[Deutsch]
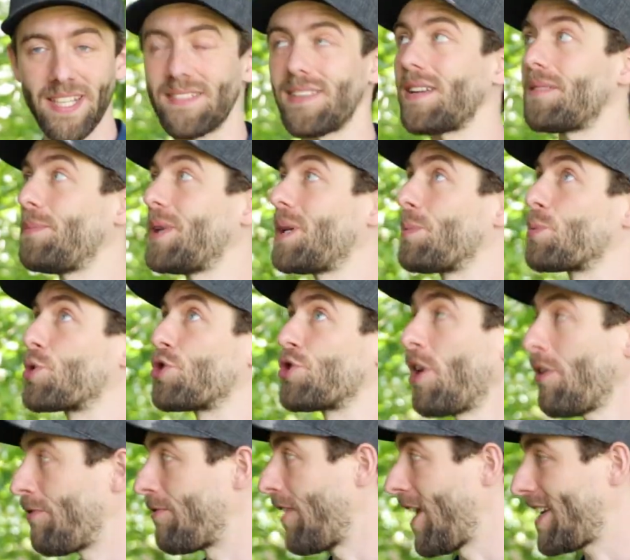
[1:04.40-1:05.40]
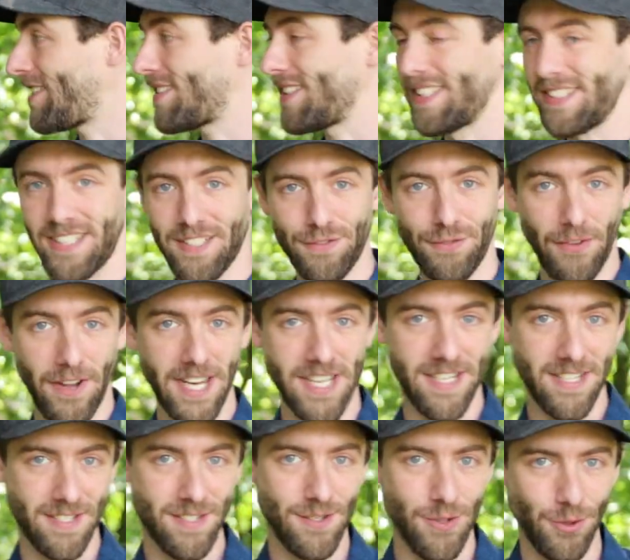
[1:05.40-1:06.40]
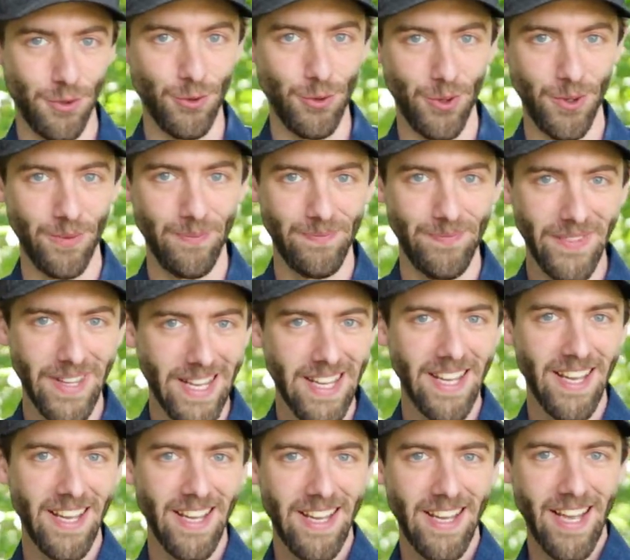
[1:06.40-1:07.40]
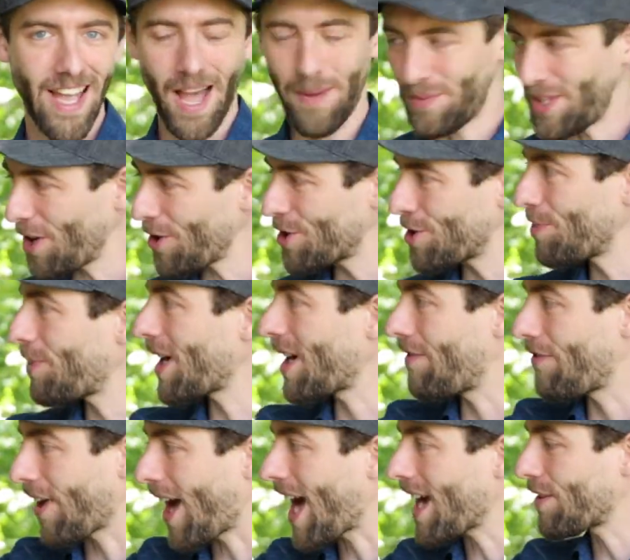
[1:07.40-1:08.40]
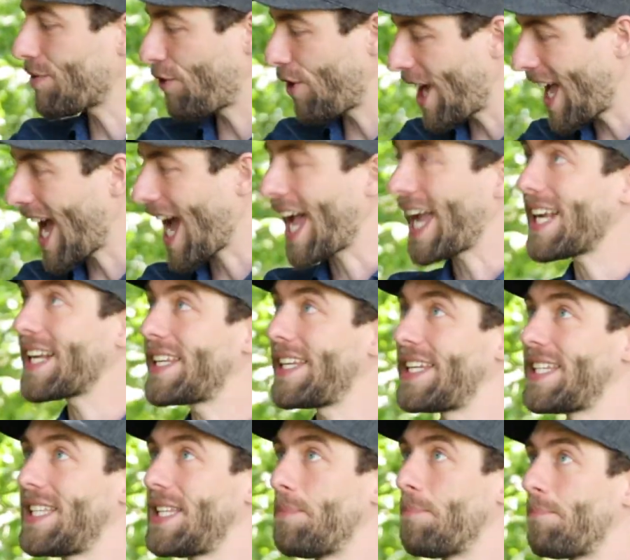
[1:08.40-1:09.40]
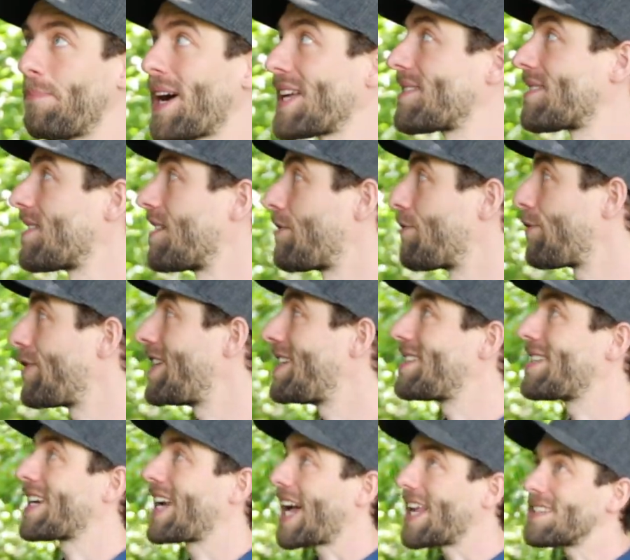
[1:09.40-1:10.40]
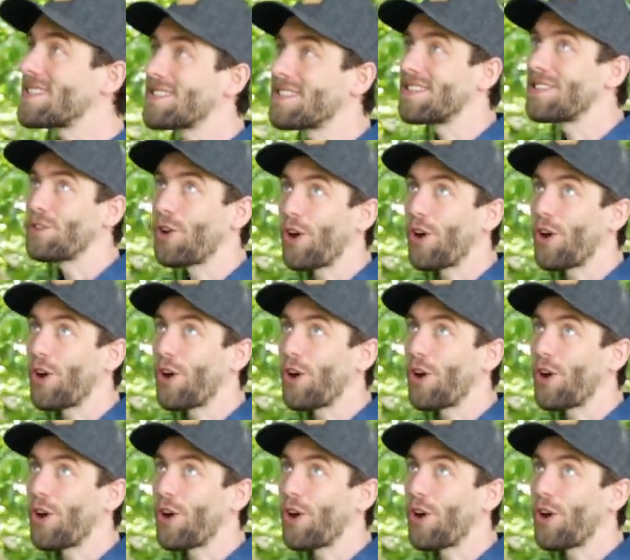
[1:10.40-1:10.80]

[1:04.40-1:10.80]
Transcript: das hat mit dem Stoffwechsel des Waldes zu tun. Habt ihr euch schon mal gefragt, woher eigentlich die Masse für diese ganzen